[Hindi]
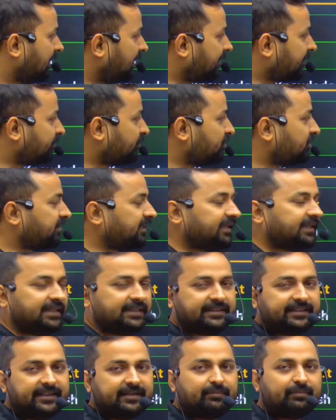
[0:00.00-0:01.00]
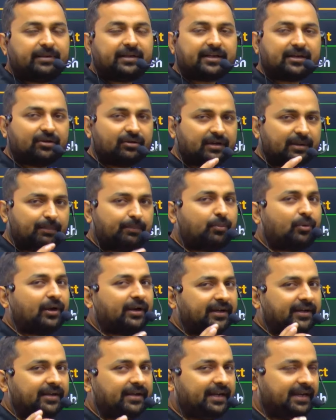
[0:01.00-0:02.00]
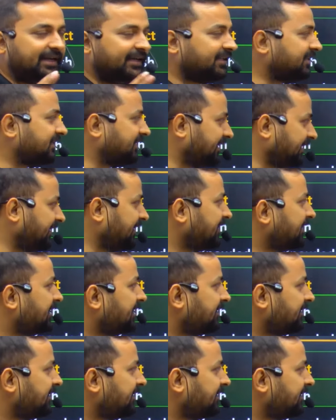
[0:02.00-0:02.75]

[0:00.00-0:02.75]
हर क्वेश्चन कितने नंबर का होगा 0.83